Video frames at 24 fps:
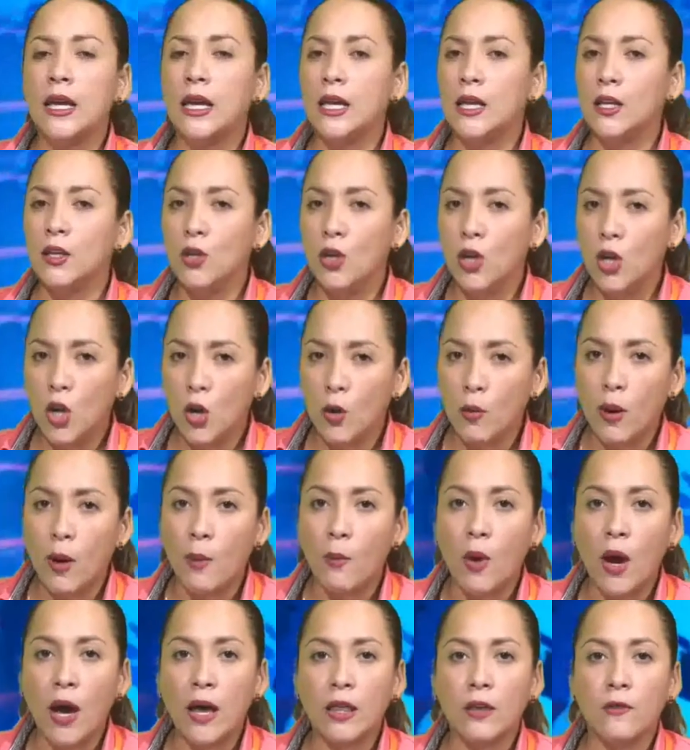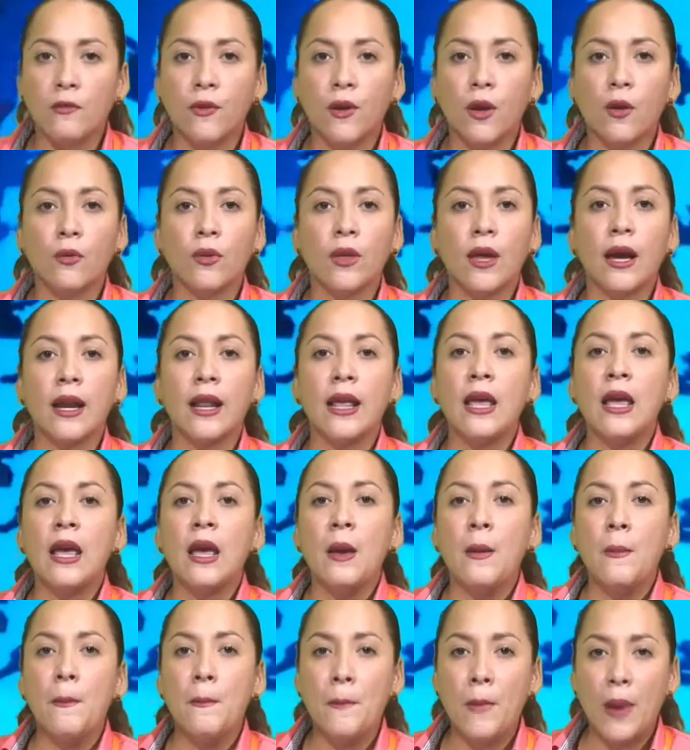y no los vamos a defraudar
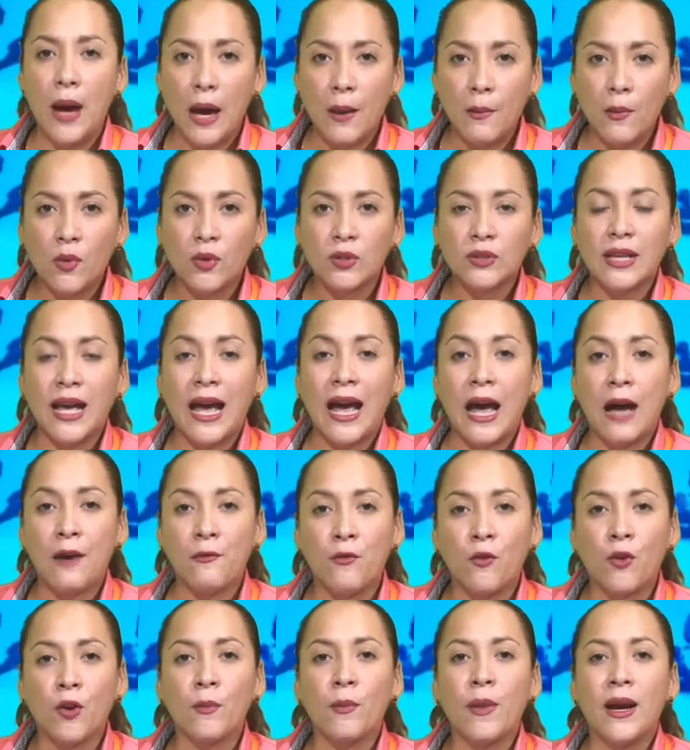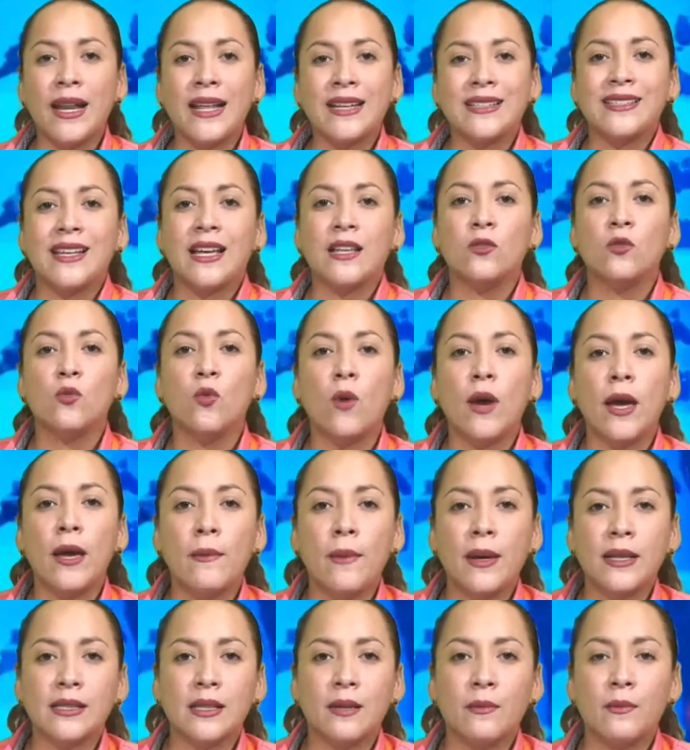vamos a formar esa
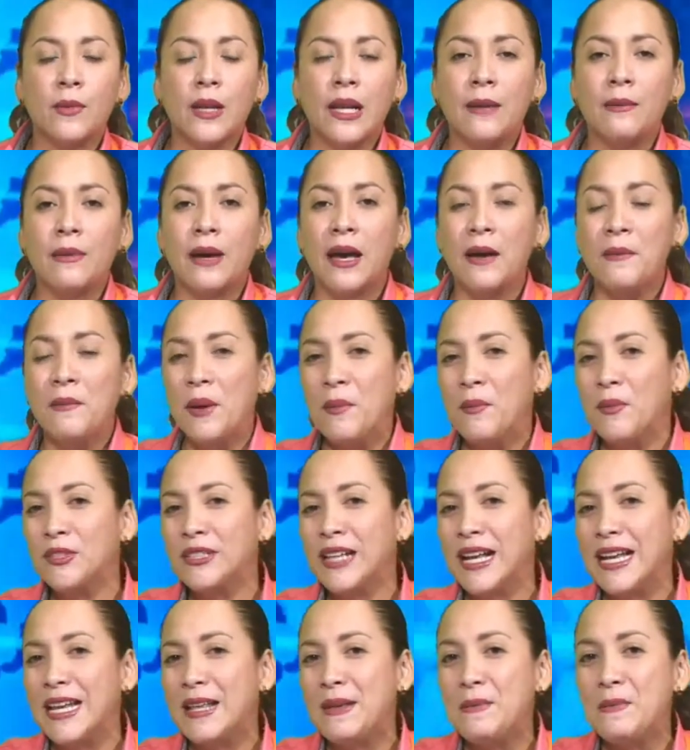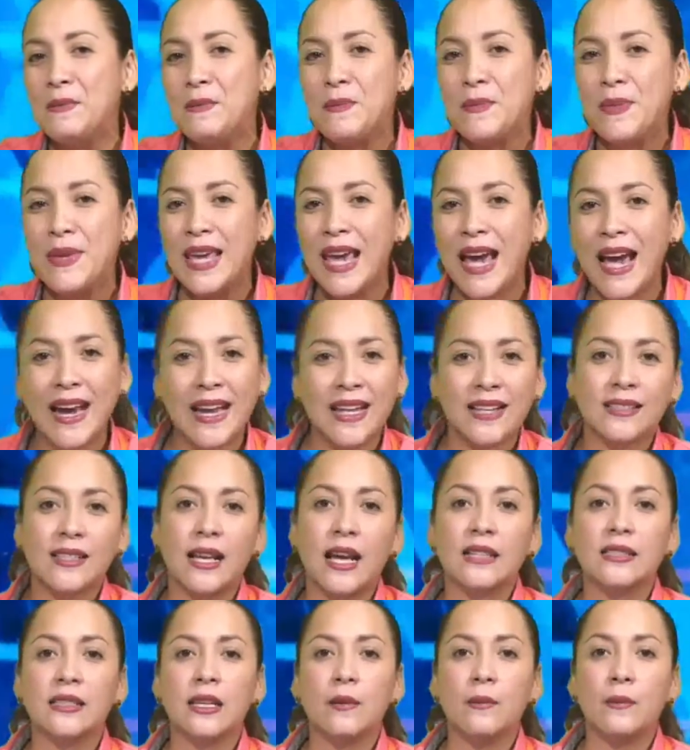nueva asamblea, vamos a limpiar esa
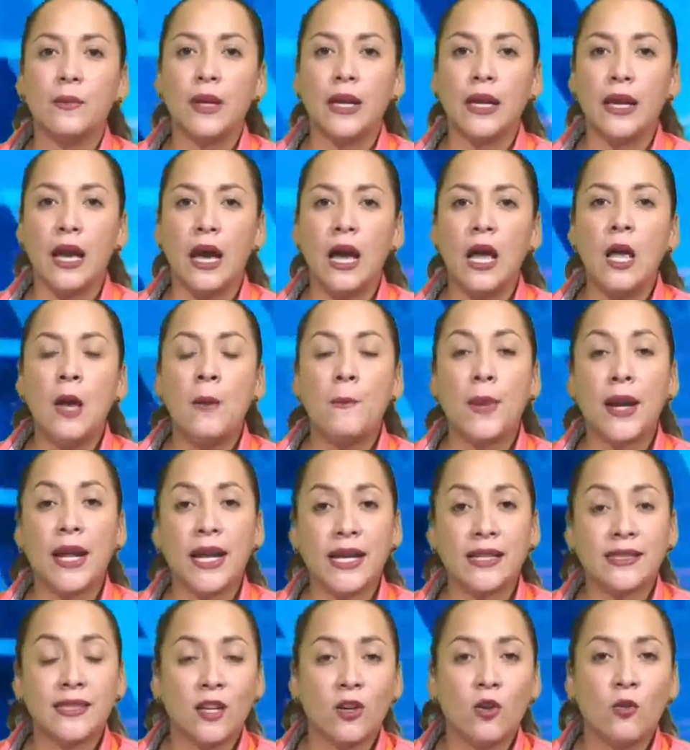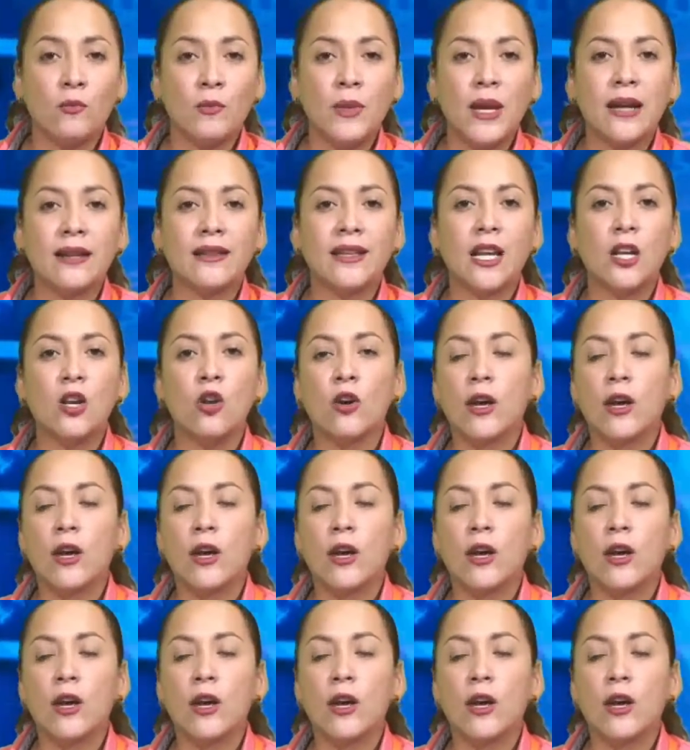asamblea para que se convierta en